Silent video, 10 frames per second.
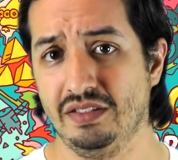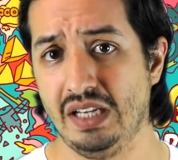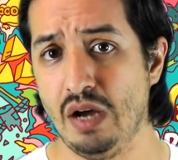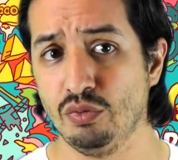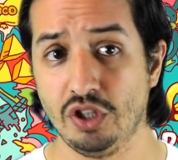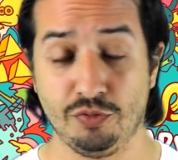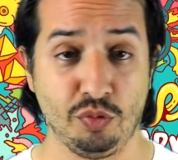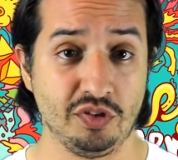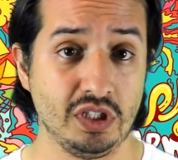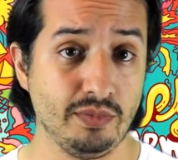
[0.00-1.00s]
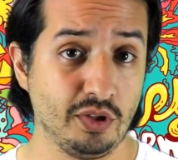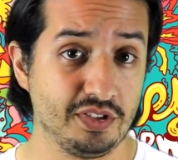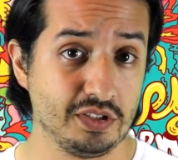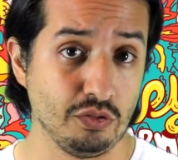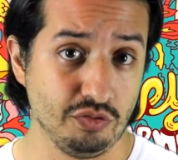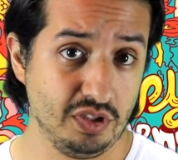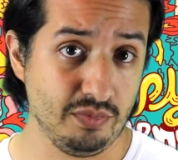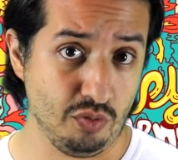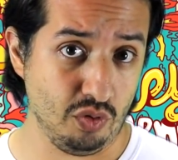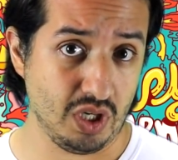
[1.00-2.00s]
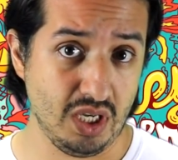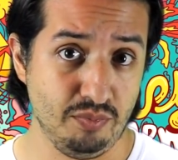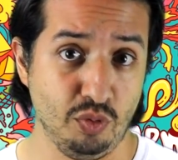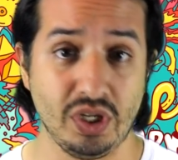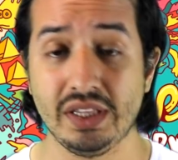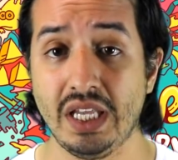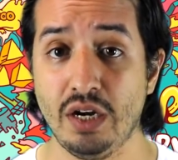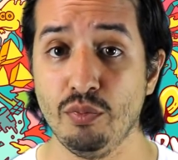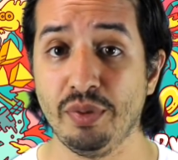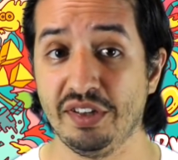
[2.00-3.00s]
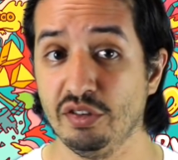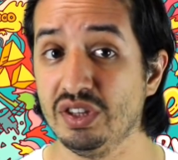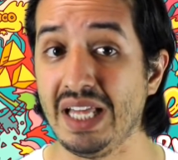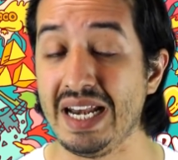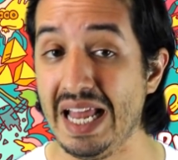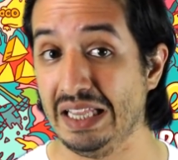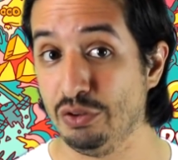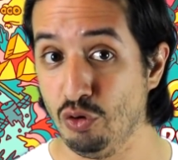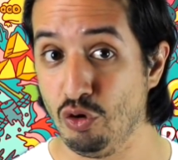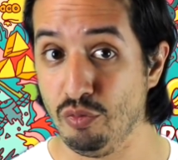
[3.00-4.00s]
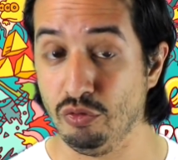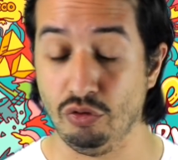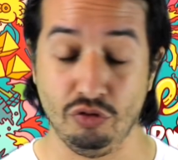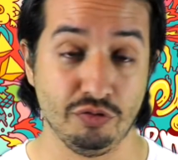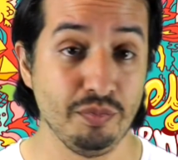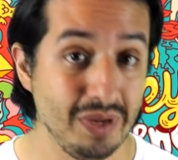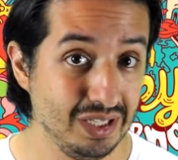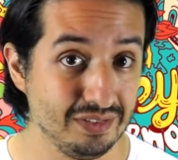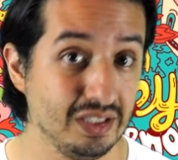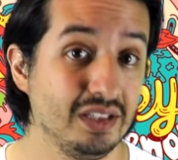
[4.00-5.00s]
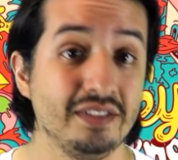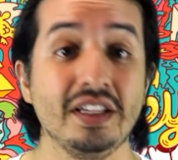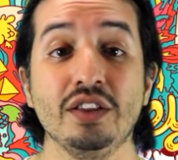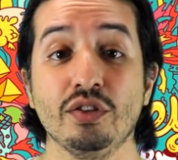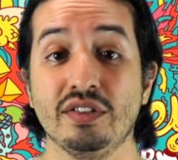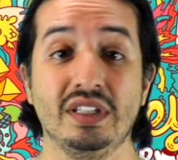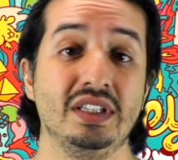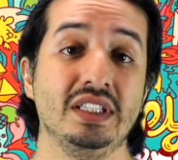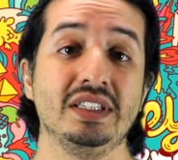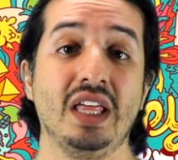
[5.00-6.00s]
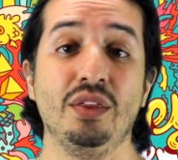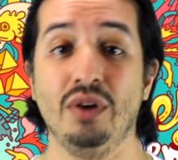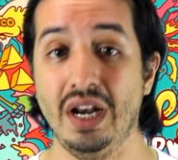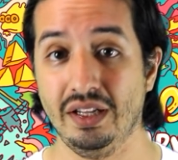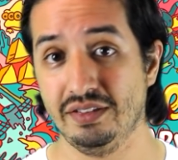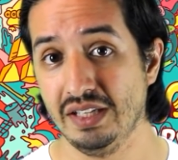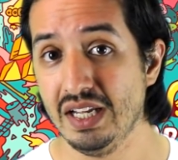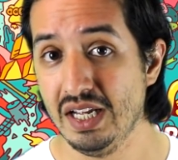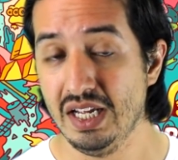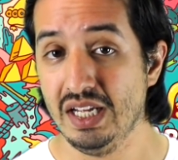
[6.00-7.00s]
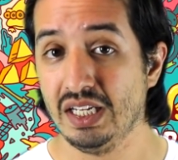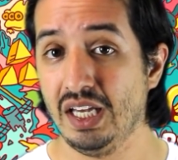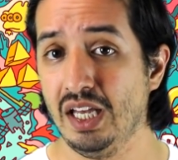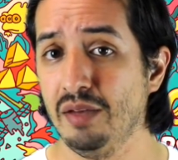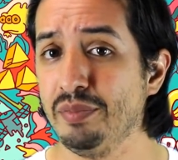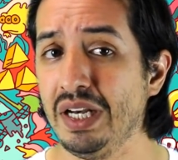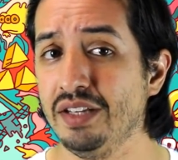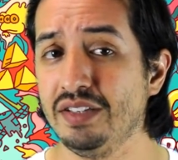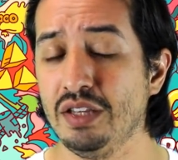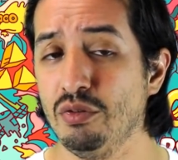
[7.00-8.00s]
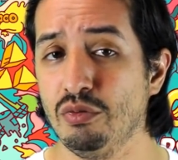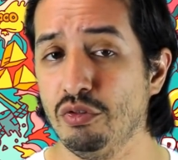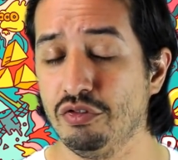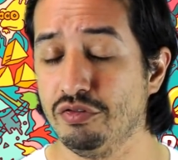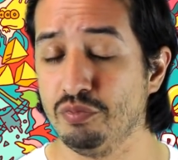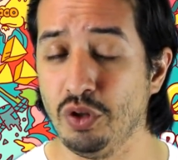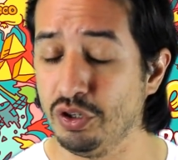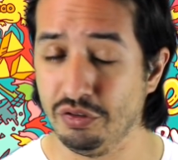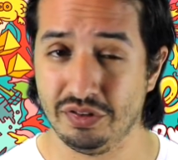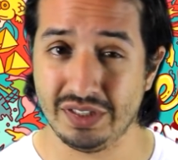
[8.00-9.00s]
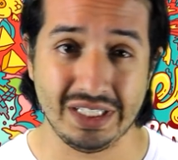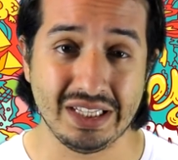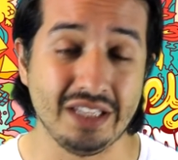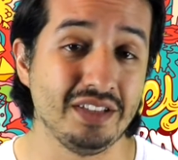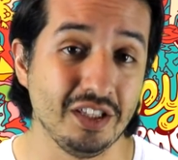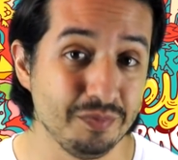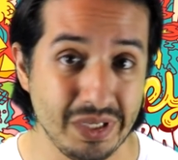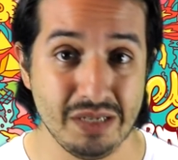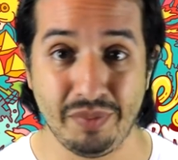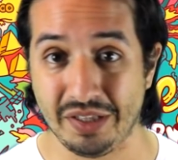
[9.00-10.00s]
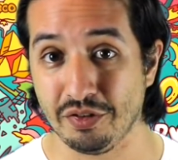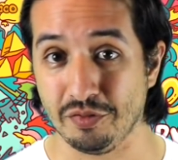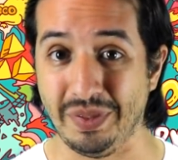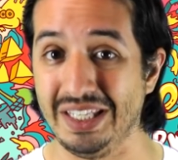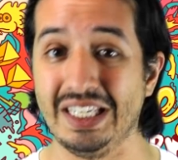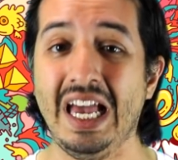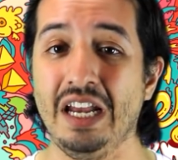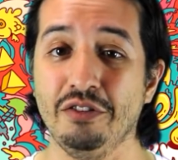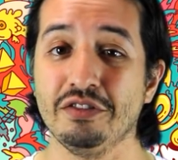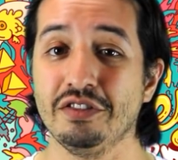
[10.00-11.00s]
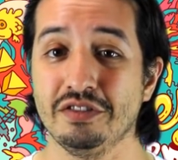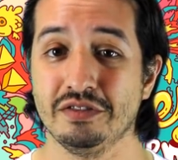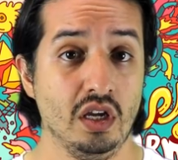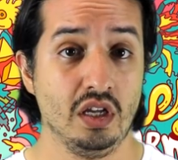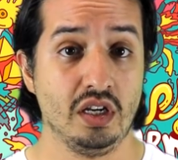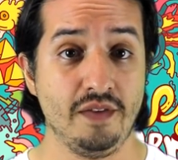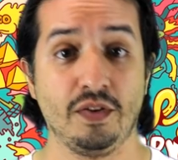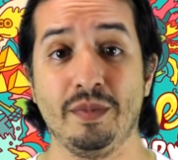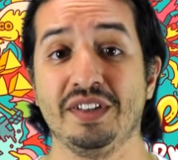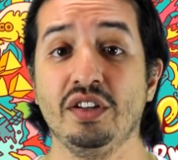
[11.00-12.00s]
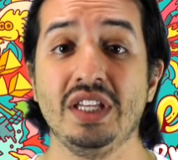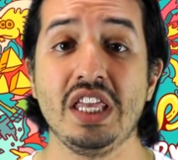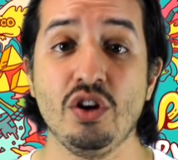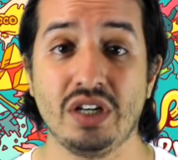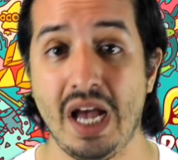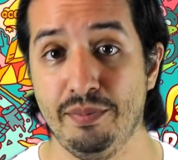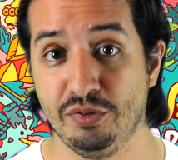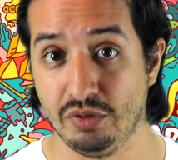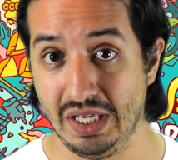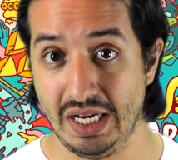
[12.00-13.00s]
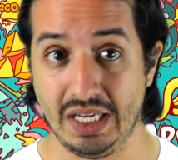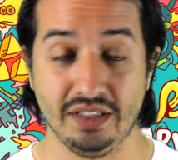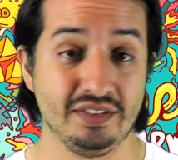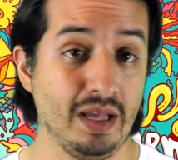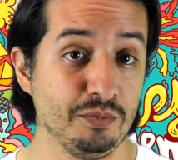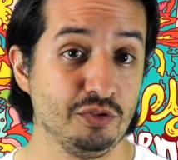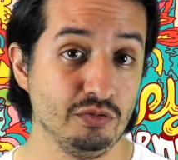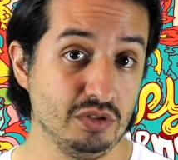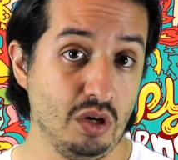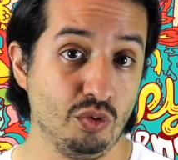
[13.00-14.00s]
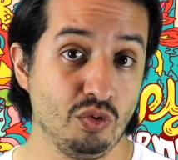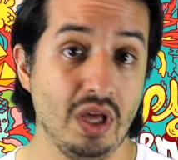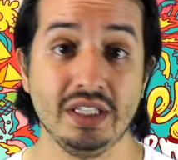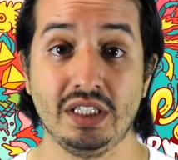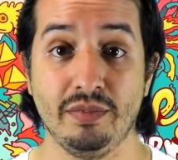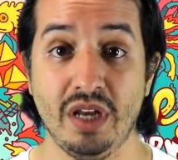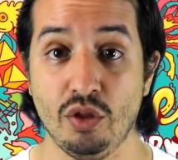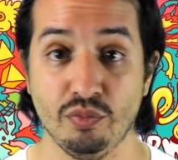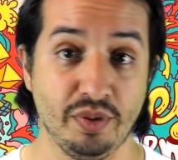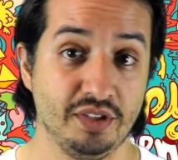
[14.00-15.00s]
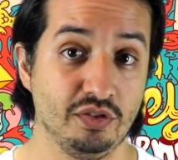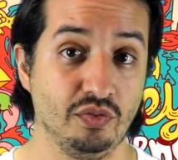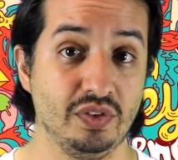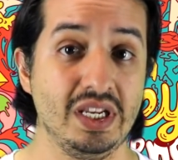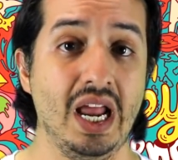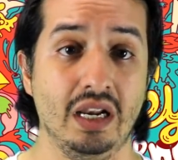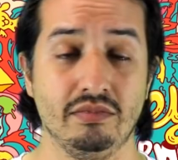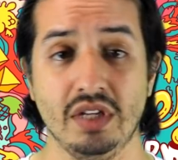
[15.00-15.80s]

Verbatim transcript: será un dispositivo exclusivo que podrá tener un precio tan alto como los 1.770 dólares, que vienen siendo unos módicos 36 mil pesos mexicanos. La información de John Hub sugiere que Samsung aún no ha determinado un precio final.